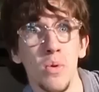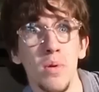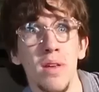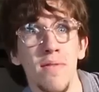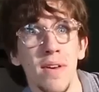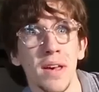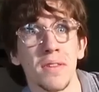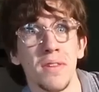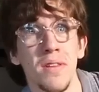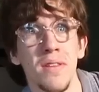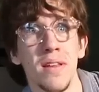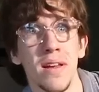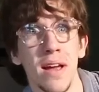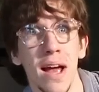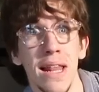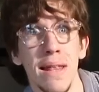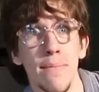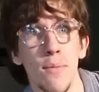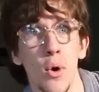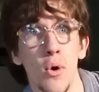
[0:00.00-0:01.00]
université
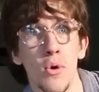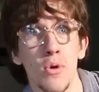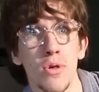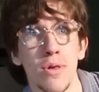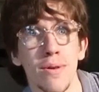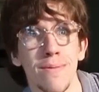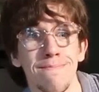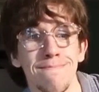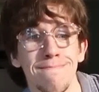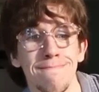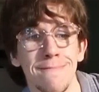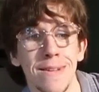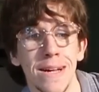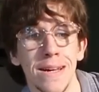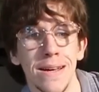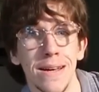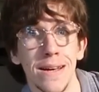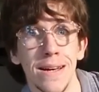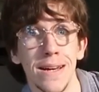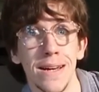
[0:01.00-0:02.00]
à Limoges.
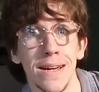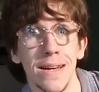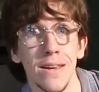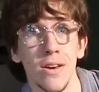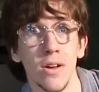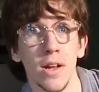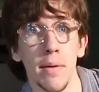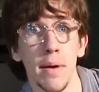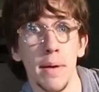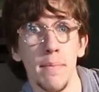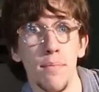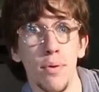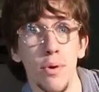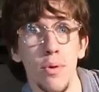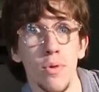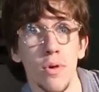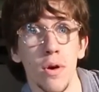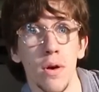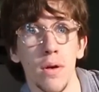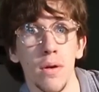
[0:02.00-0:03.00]
Il y en a même
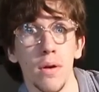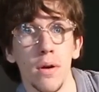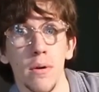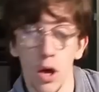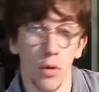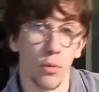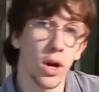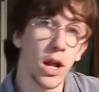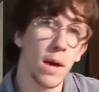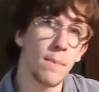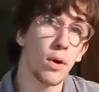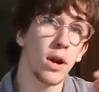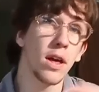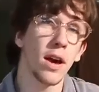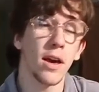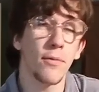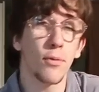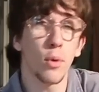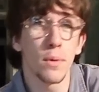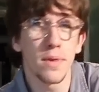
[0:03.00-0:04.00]
plusieurs. Voilà pour les
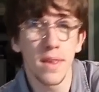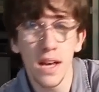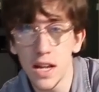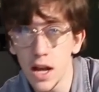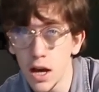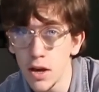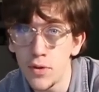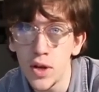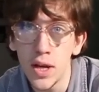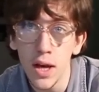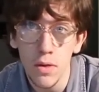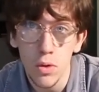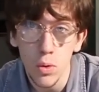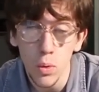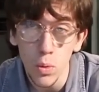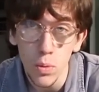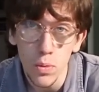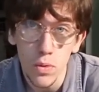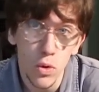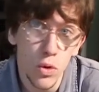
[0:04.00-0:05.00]
réponses et
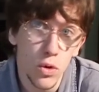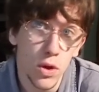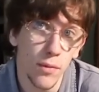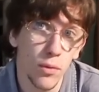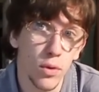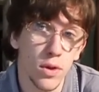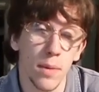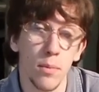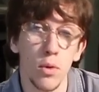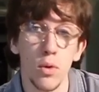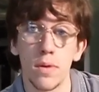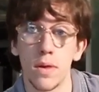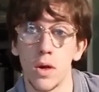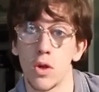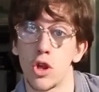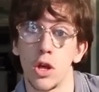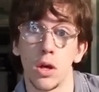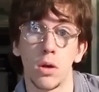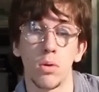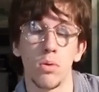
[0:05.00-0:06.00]
clarifications. Si ça vous amuse,
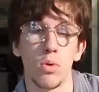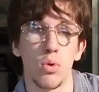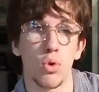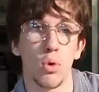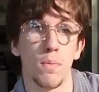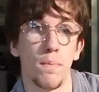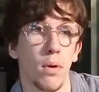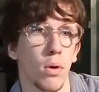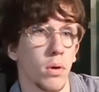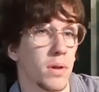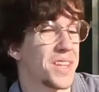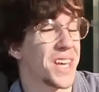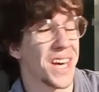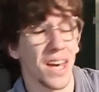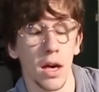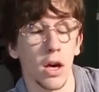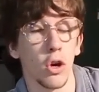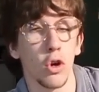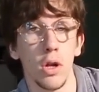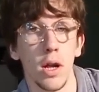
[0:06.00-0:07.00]
sachez que je planque
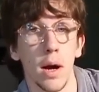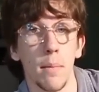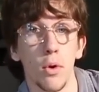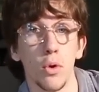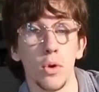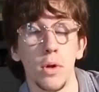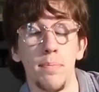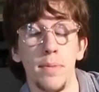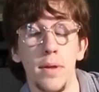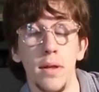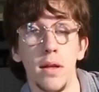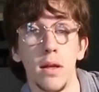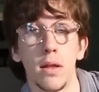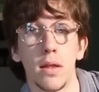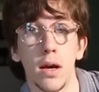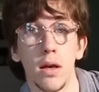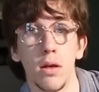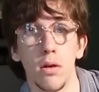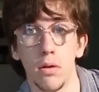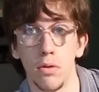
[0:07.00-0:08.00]
très régulièrement des petits
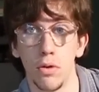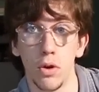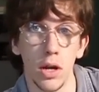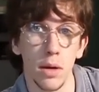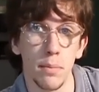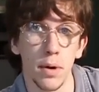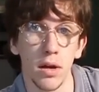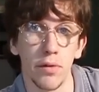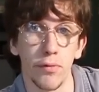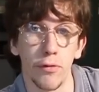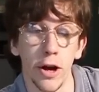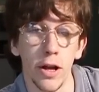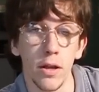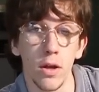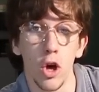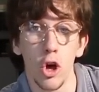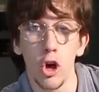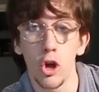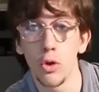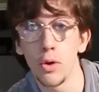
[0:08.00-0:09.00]
détails dans les briques fans,
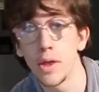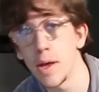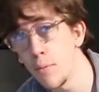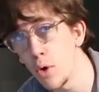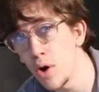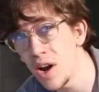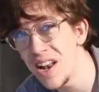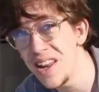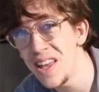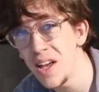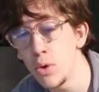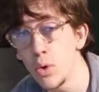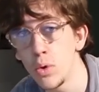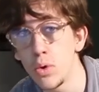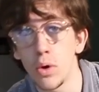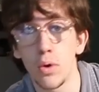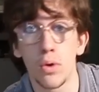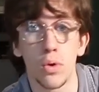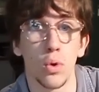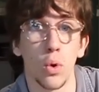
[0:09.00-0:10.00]
notamment l'alien de
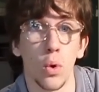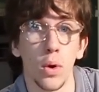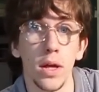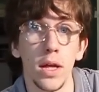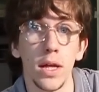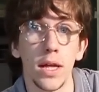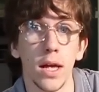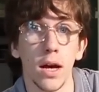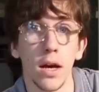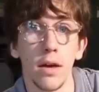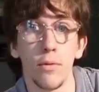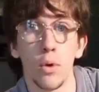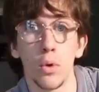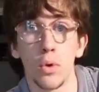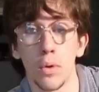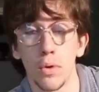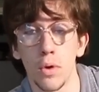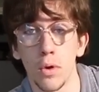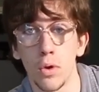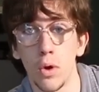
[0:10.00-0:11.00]
Toy Story qui arrive de
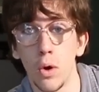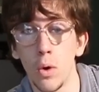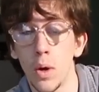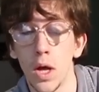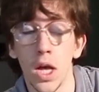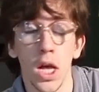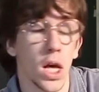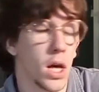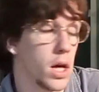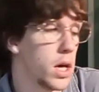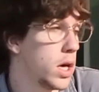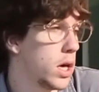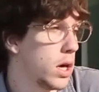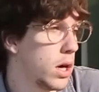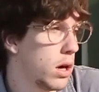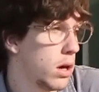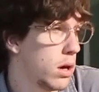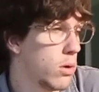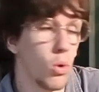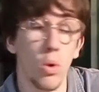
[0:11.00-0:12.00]
temps en temps,
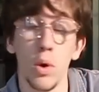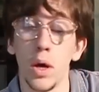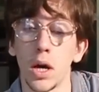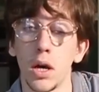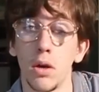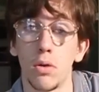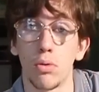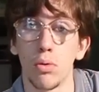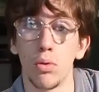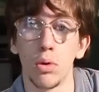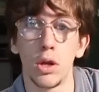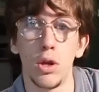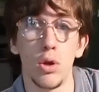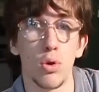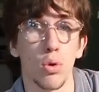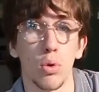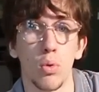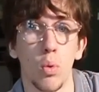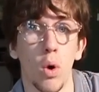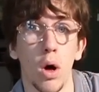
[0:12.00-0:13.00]
et le hérisson qui,
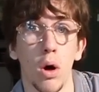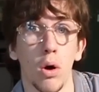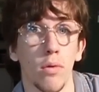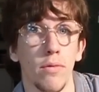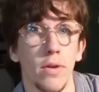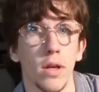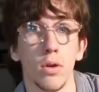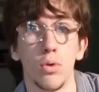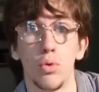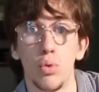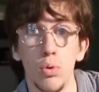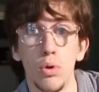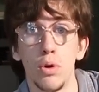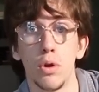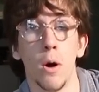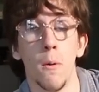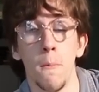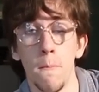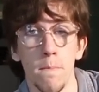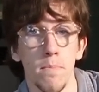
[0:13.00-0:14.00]
je crois, revient tout le
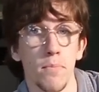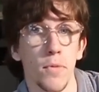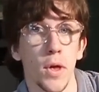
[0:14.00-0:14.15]
temps